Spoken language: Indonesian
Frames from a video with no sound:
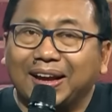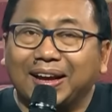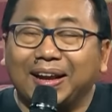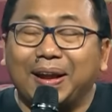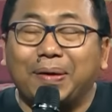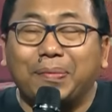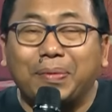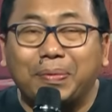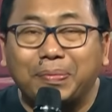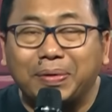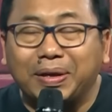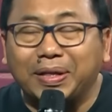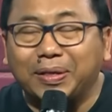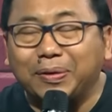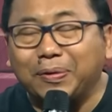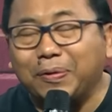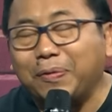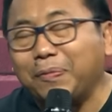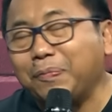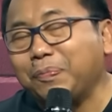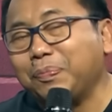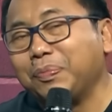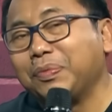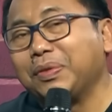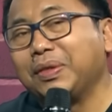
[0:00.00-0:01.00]
Kenapa begitu?
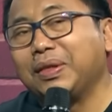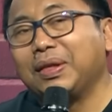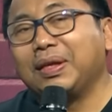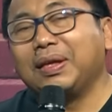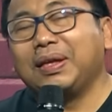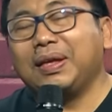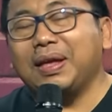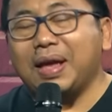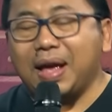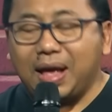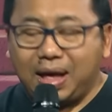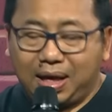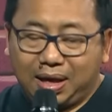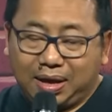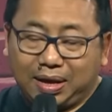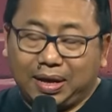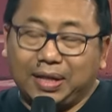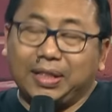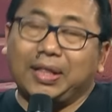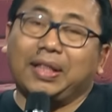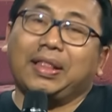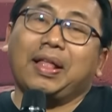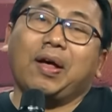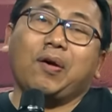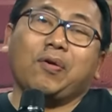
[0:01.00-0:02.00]
Ya,
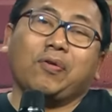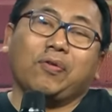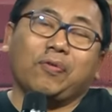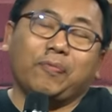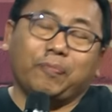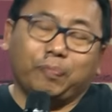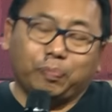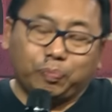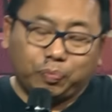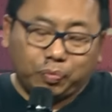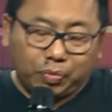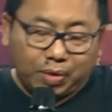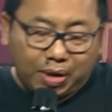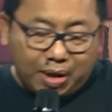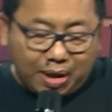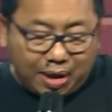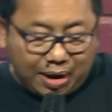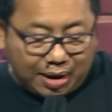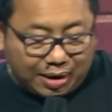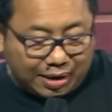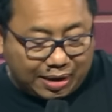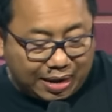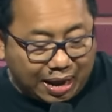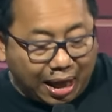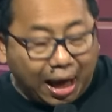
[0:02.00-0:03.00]
kita tahu
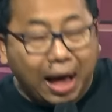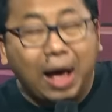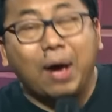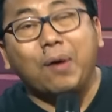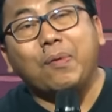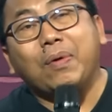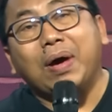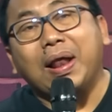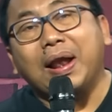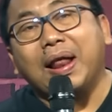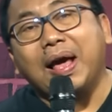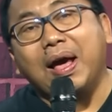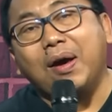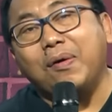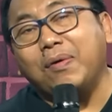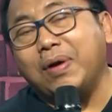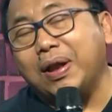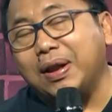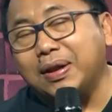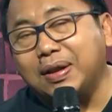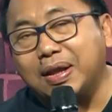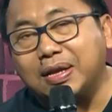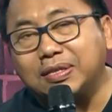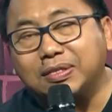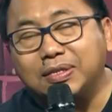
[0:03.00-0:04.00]
di
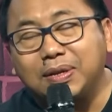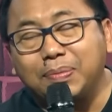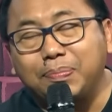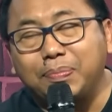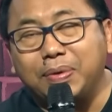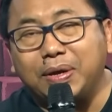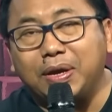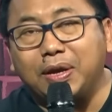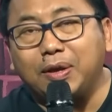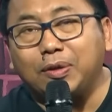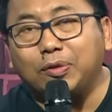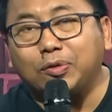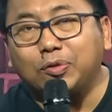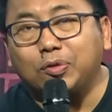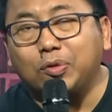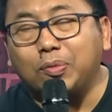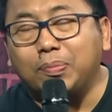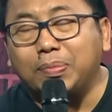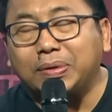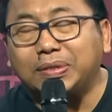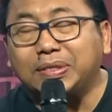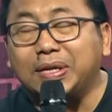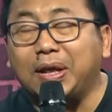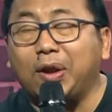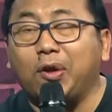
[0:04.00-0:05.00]
awal-awal Nasdem itu
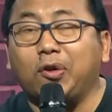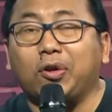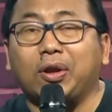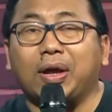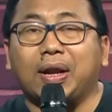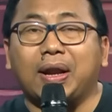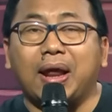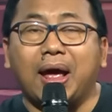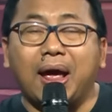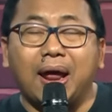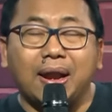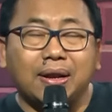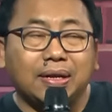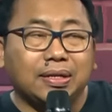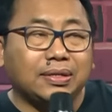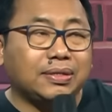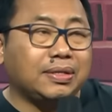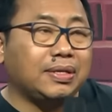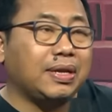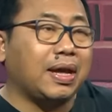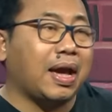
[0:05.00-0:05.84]
mencalonkan Anies, di